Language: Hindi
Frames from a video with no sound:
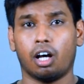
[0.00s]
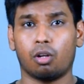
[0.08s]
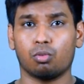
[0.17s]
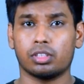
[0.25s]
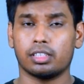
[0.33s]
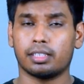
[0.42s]

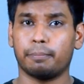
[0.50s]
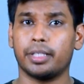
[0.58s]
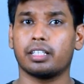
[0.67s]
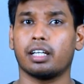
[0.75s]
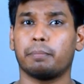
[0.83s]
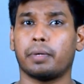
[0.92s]
और उसे
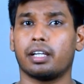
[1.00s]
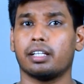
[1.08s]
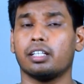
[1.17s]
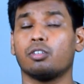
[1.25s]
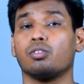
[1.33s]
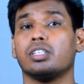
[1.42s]
सबमिट कर पा रहे
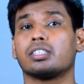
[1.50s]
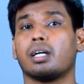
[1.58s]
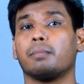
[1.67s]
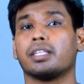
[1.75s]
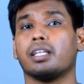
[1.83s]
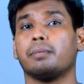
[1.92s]
हैं तो इसका
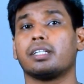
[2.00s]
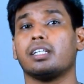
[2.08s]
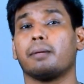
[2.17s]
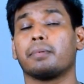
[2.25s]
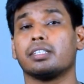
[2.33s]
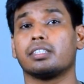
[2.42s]
मतलब है कि
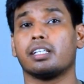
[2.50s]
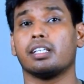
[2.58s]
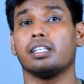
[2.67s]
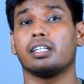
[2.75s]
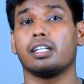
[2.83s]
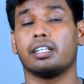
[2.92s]
आपका
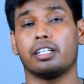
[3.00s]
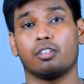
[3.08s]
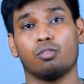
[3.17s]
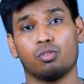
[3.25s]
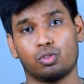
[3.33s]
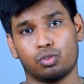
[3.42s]
चैनल क्रिएट
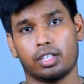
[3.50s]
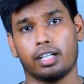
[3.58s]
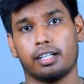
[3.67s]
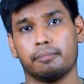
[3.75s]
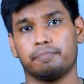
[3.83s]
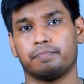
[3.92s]
हो चुका है